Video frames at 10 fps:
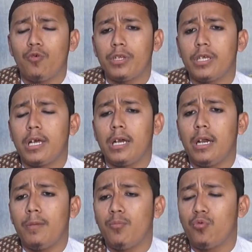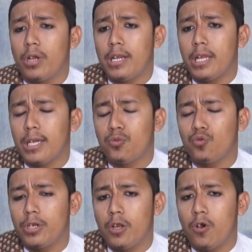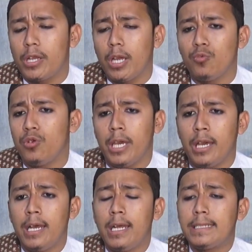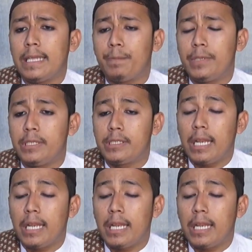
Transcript: mungkin kita uh, bukan dari keturunan orang yang mulia, tapi